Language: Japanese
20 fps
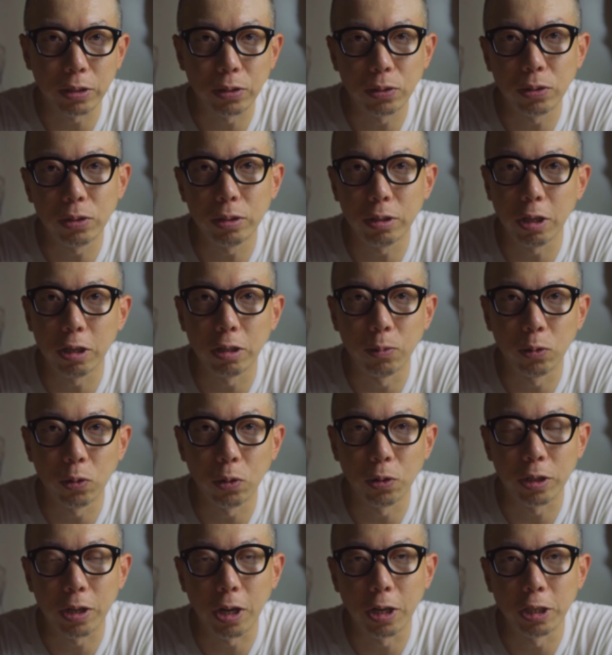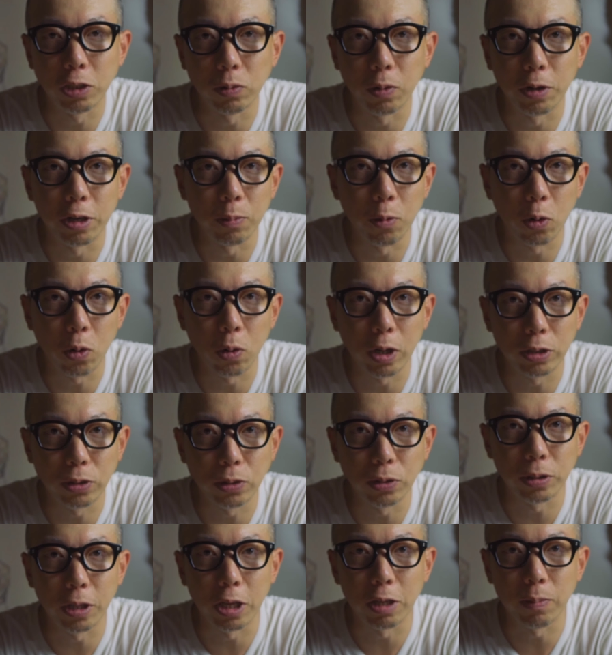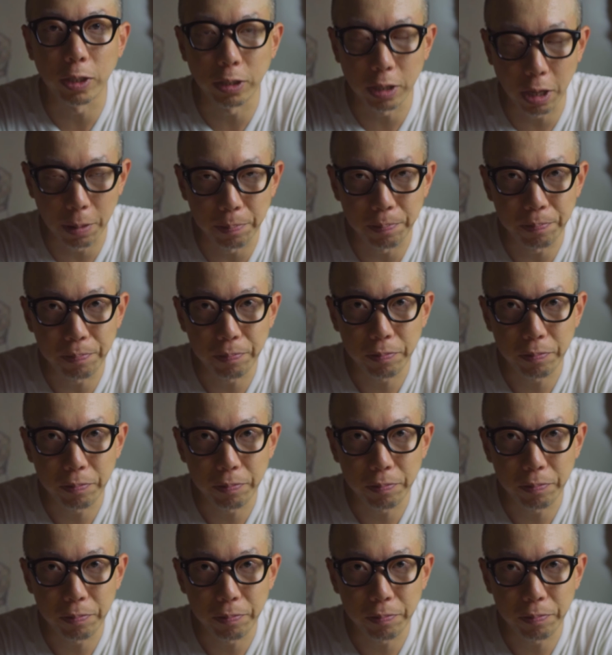がついているものに関してはリモコンがついていません。